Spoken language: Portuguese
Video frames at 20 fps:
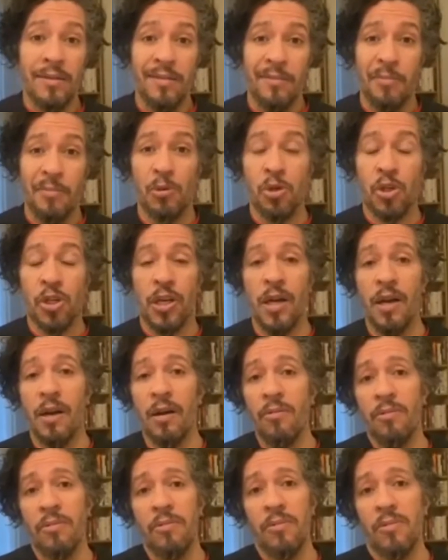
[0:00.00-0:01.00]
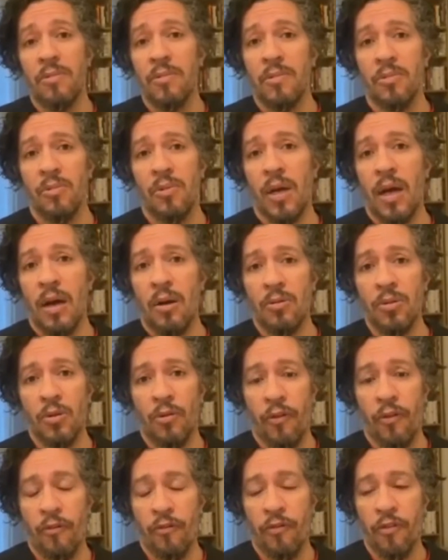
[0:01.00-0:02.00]
meu chão, o lugar onde eu
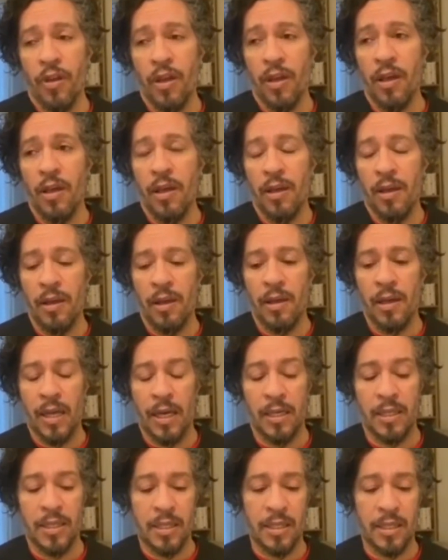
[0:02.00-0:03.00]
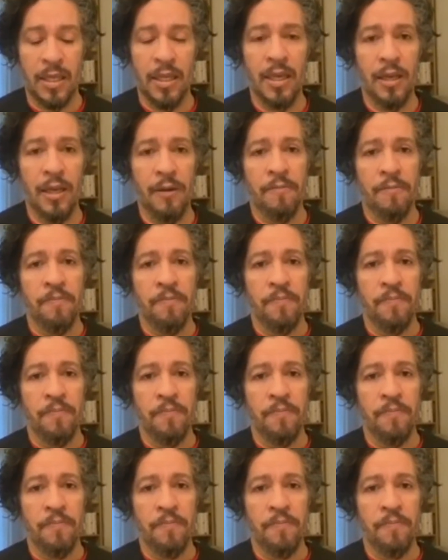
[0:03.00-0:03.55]
vivi, cresci